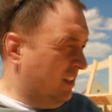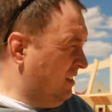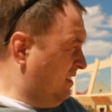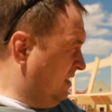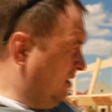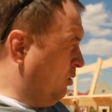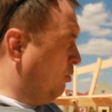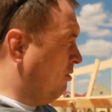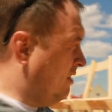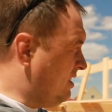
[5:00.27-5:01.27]
э,
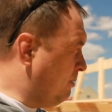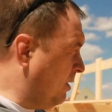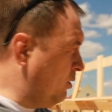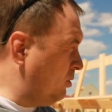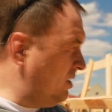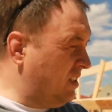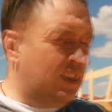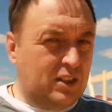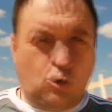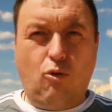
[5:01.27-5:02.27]
любой Вася придет и
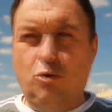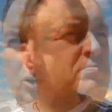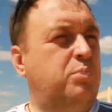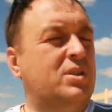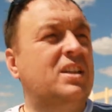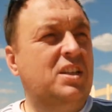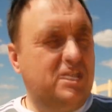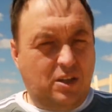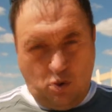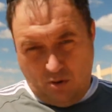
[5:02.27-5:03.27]
сделает кровлю, по
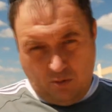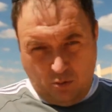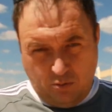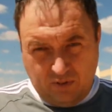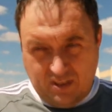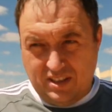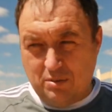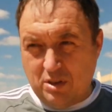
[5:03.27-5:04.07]
статистике я говорю, у нас